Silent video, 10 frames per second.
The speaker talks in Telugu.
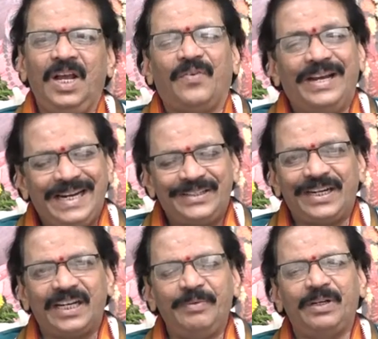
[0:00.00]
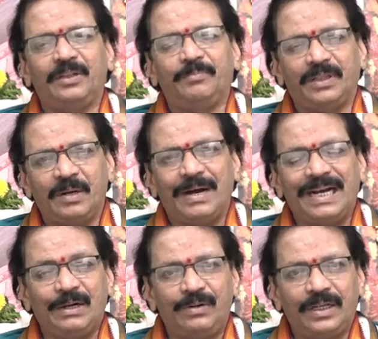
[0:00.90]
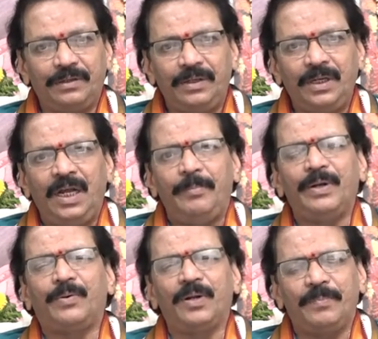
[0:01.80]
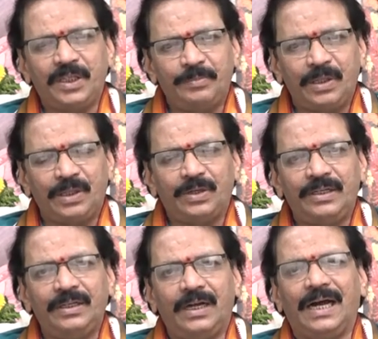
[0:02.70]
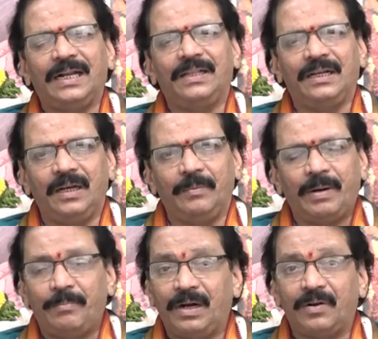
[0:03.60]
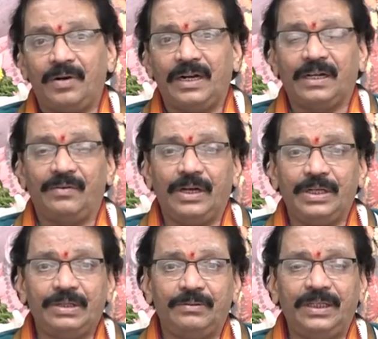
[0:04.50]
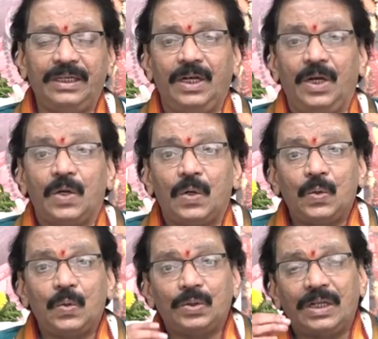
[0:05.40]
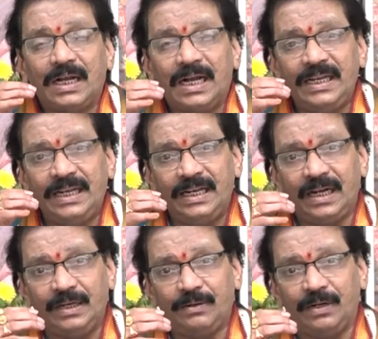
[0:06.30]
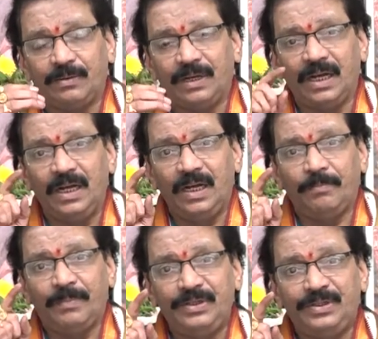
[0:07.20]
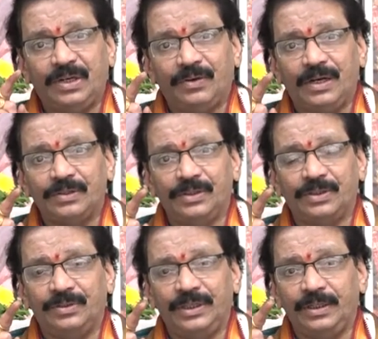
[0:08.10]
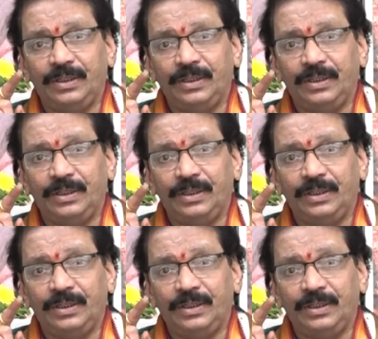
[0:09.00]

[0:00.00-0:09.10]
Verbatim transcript: ఫైనాన్షియల్గా మీరు అద్భుతంగా బాగానే ఉంటారు మీ కుటుంబ సభ్యులతో ఆనందంగా బ్రహ్మాండంగా ఉండడానికి అవకాశం ఉంది నూతన గాయని గాయకులకు కూడా మంచి అవకాశం వస్తుంది